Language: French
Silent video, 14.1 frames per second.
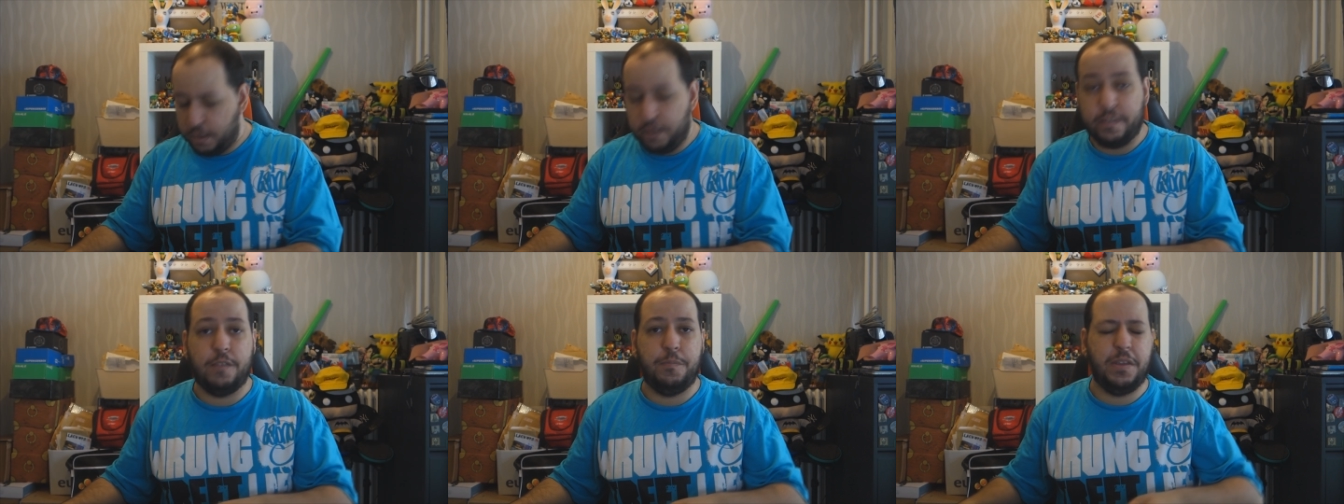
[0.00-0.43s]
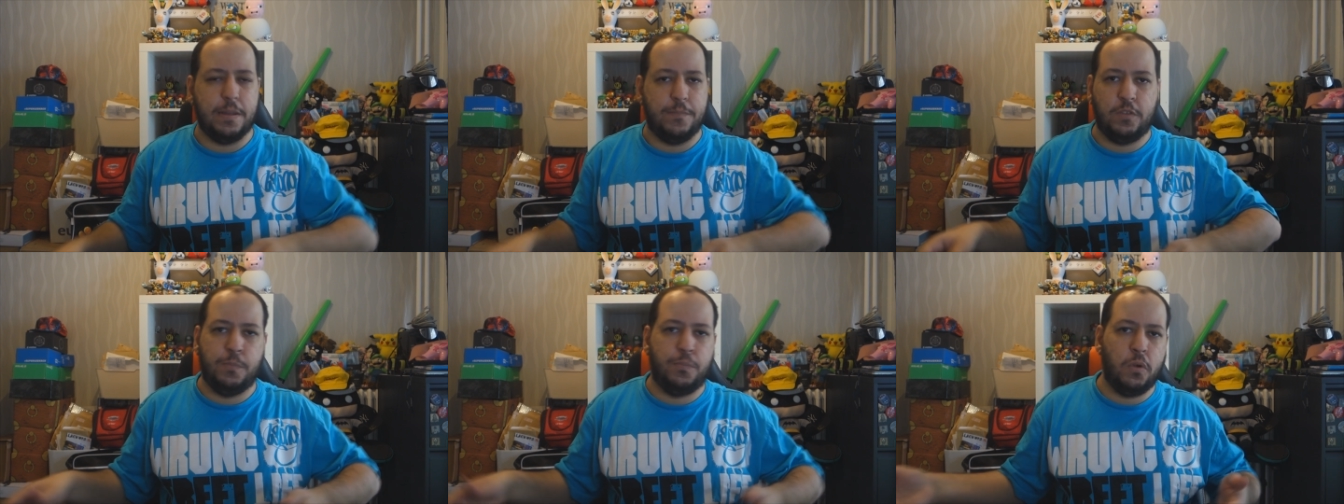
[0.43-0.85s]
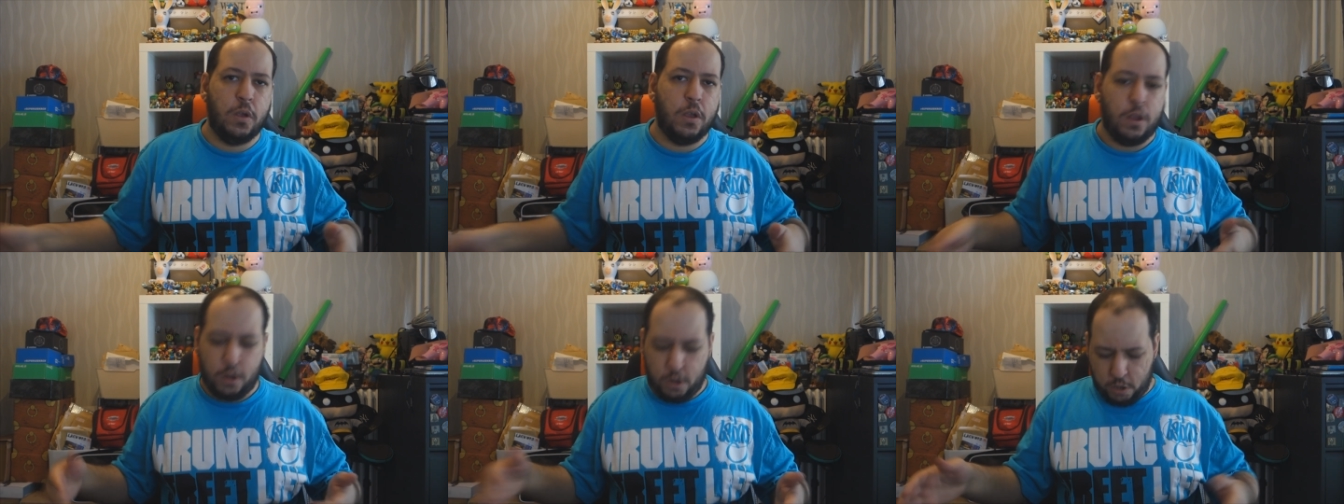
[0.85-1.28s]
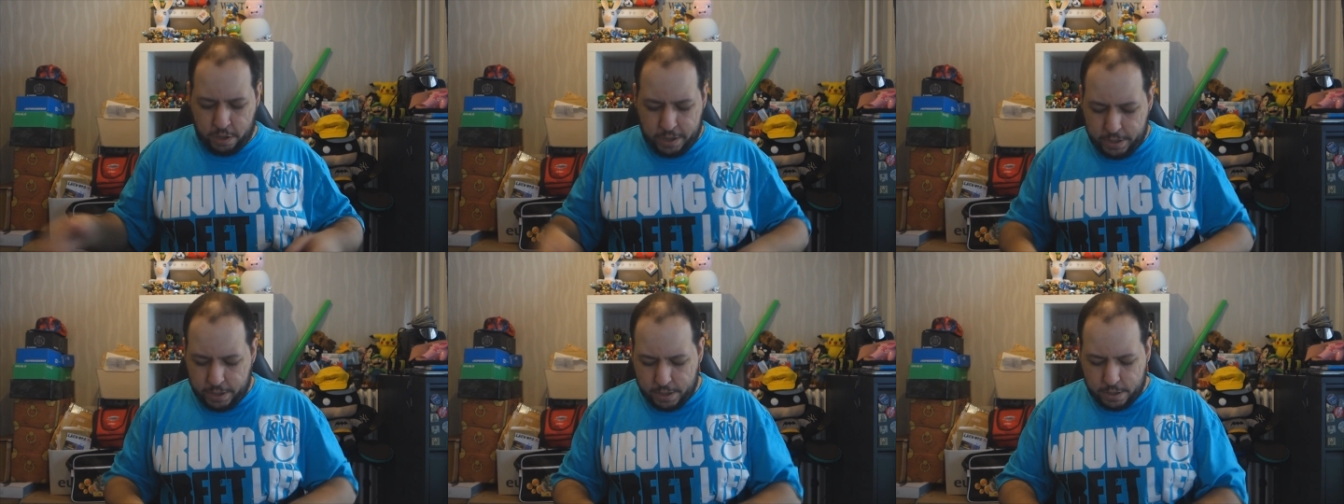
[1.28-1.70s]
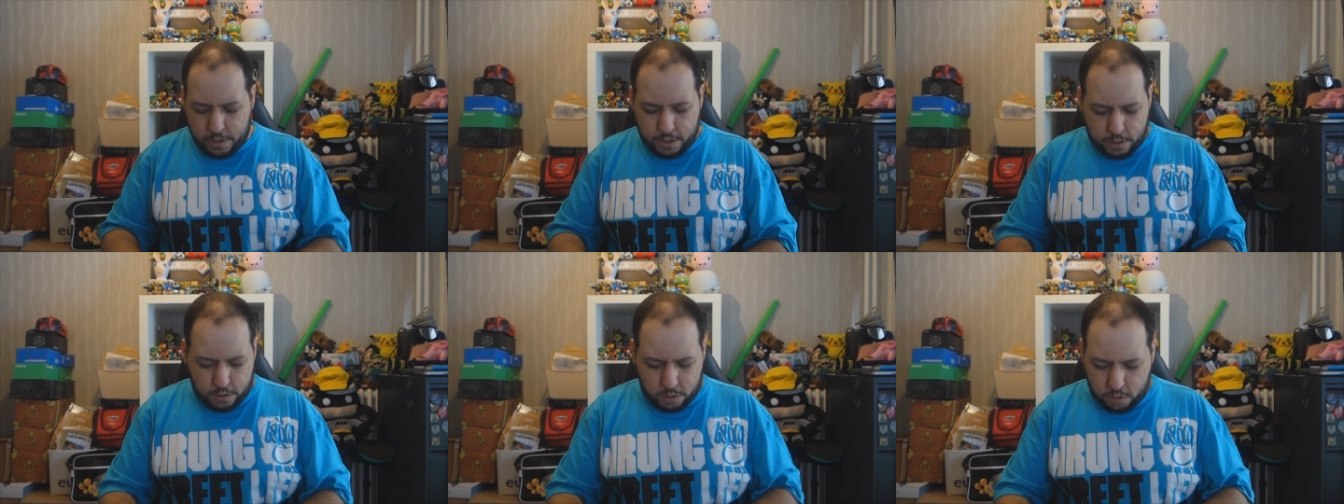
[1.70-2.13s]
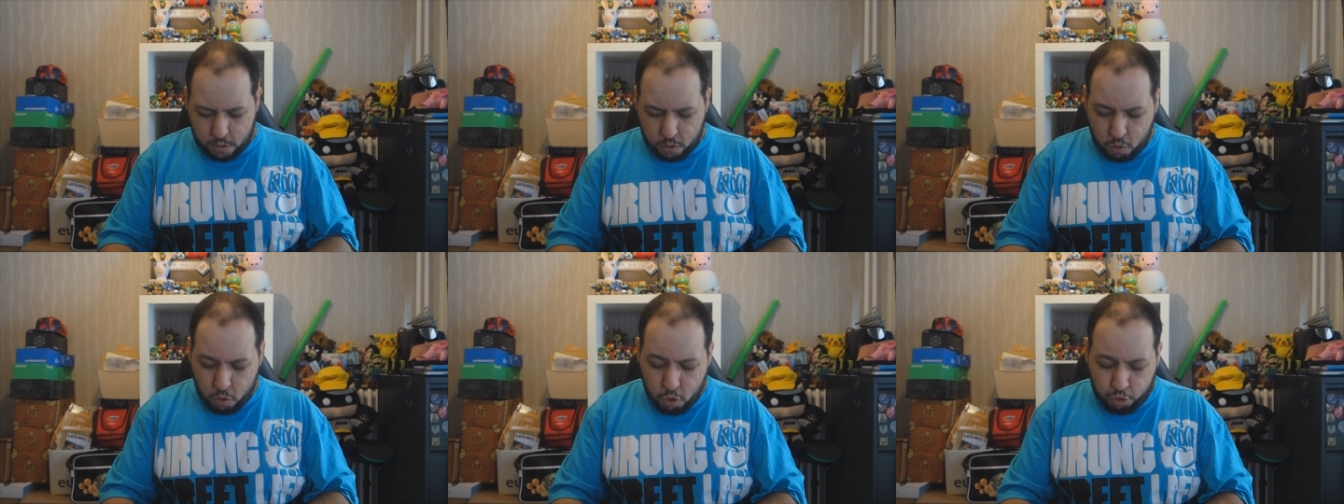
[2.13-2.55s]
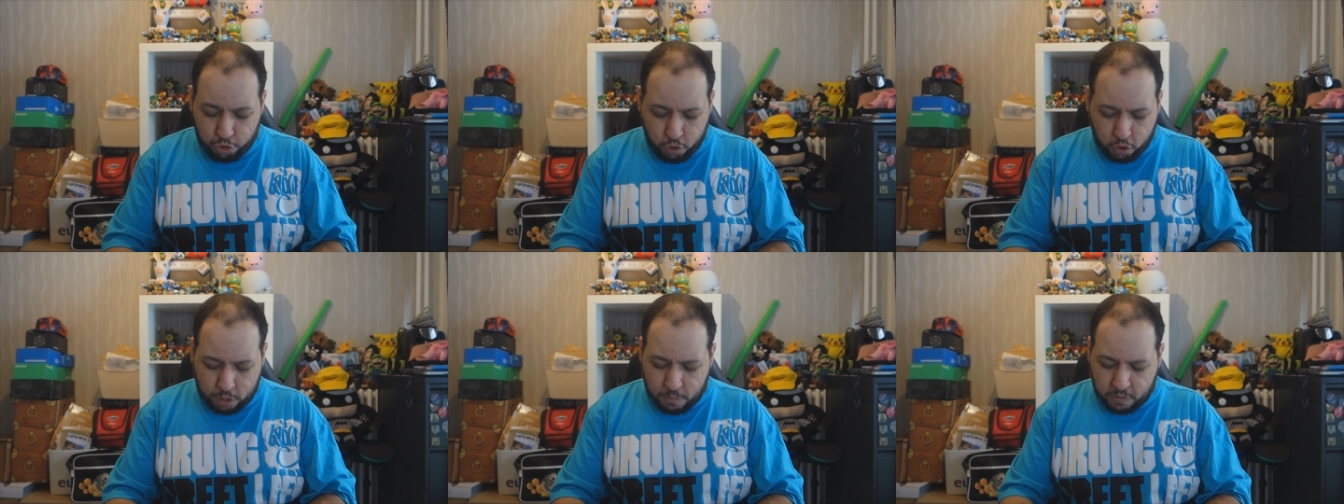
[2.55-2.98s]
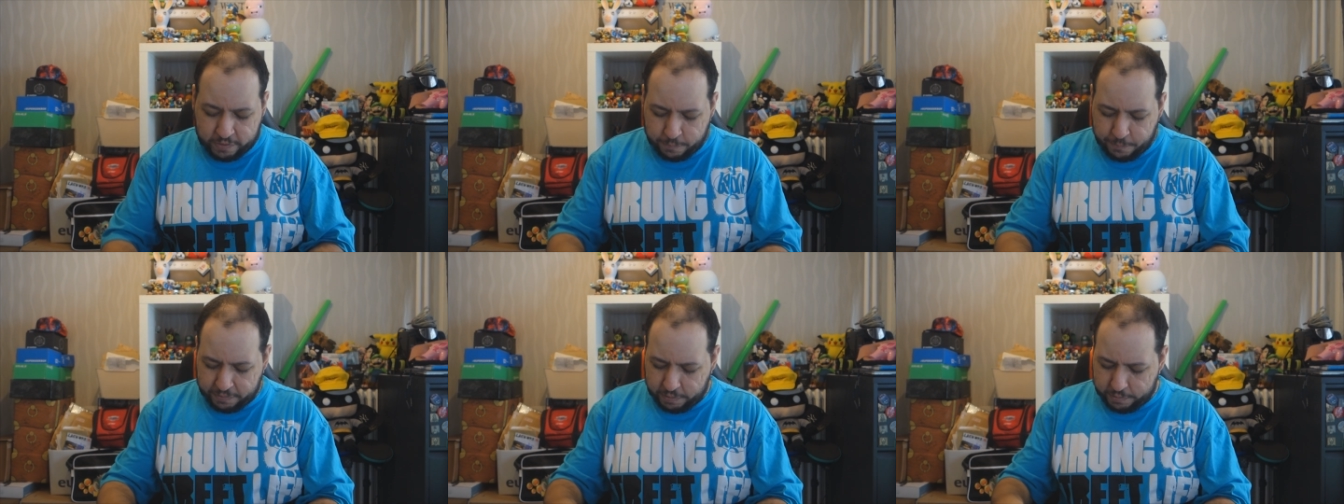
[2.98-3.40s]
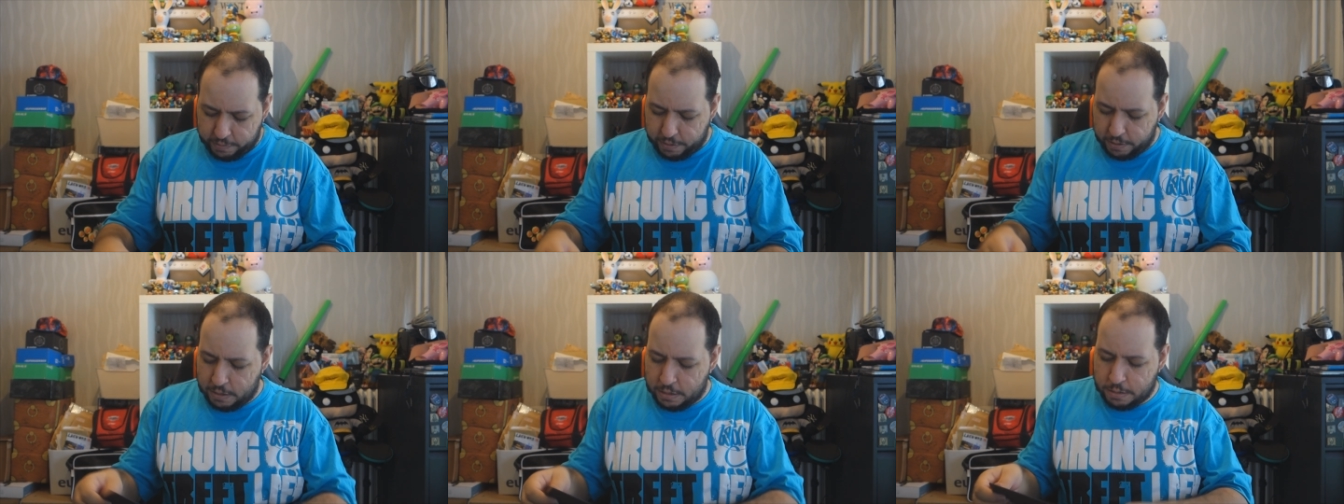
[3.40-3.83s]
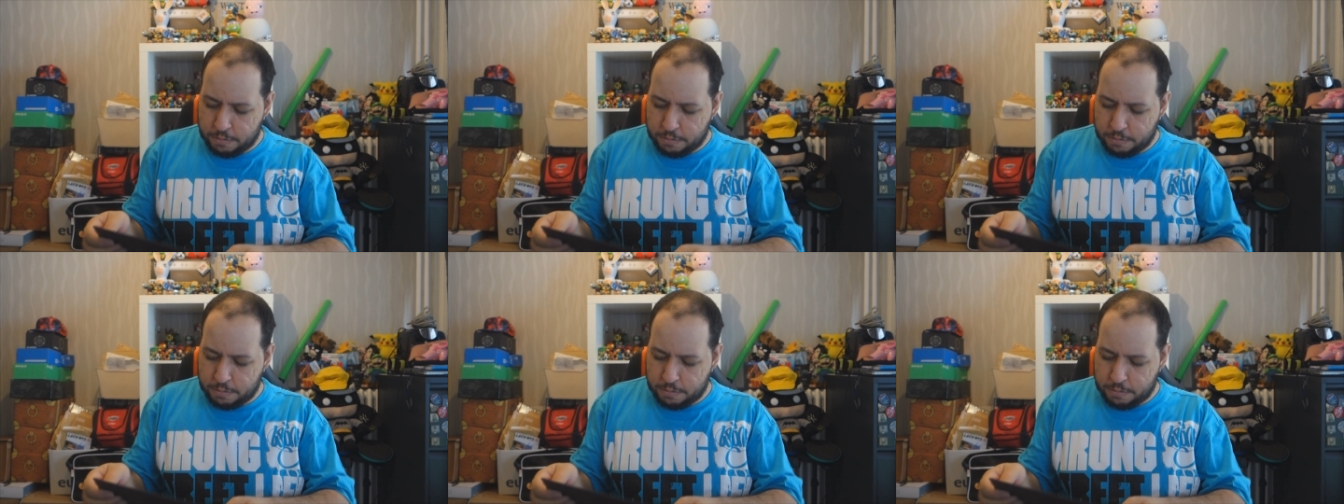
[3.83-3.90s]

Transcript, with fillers: Et ça explique un petit peu euh, le jeu, comment ça se passe, etc.